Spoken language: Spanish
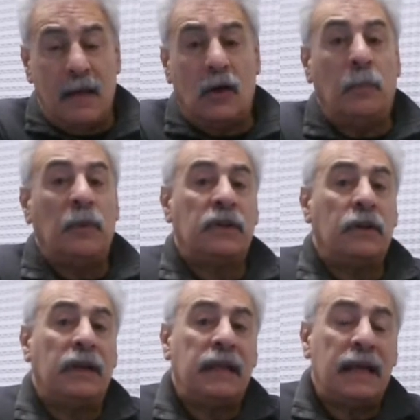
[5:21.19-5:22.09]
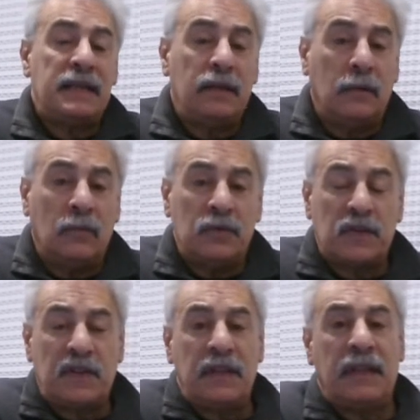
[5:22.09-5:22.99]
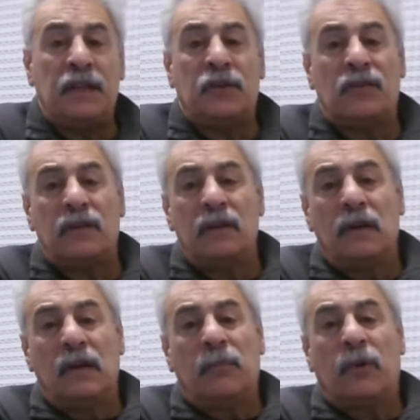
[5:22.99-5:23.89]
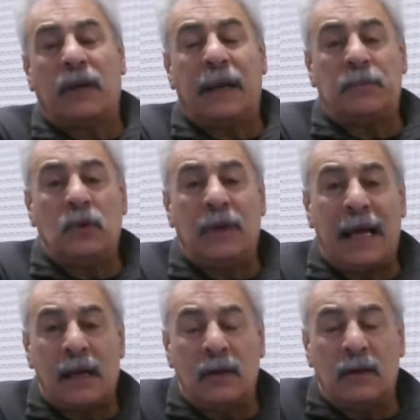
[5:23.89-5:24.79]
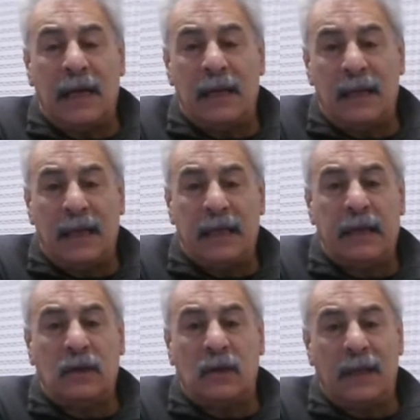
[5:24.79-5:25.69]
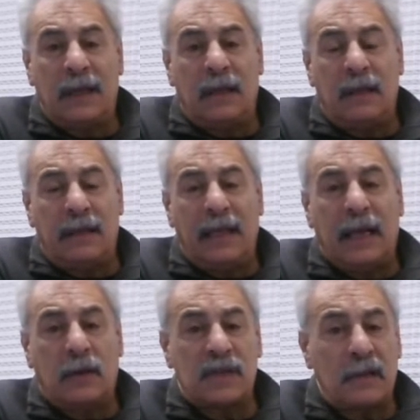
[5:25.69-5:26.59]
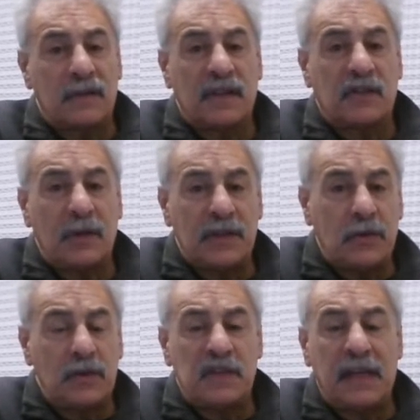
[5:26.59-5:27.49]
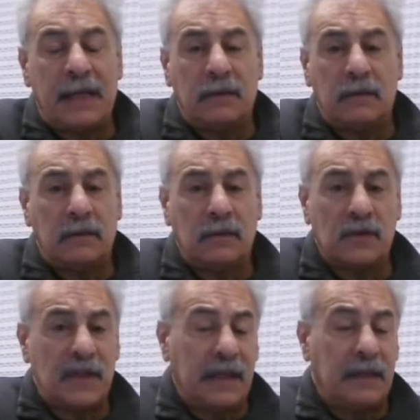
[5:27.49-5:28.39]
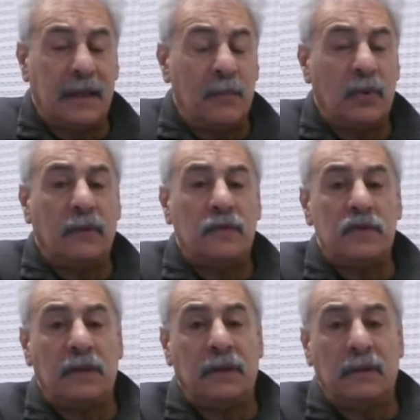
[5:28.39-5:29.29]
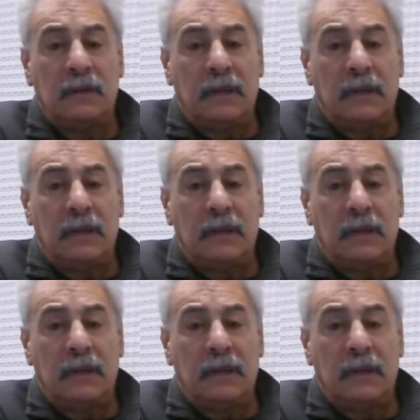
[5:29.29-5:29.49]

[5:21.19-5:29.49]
Con posterioridad hicieron muchos intentos por capturarlo al, hijo del, acosador sexual cholosiano, cosa que tampoco funcionó,